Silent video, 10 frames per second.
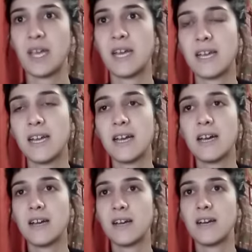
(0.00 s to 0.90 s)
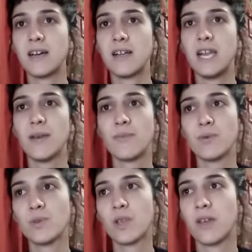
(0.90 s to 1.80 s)
Acá les
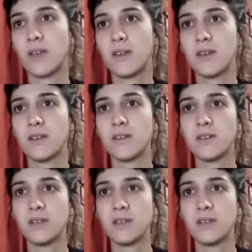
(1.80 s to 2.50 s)
puse,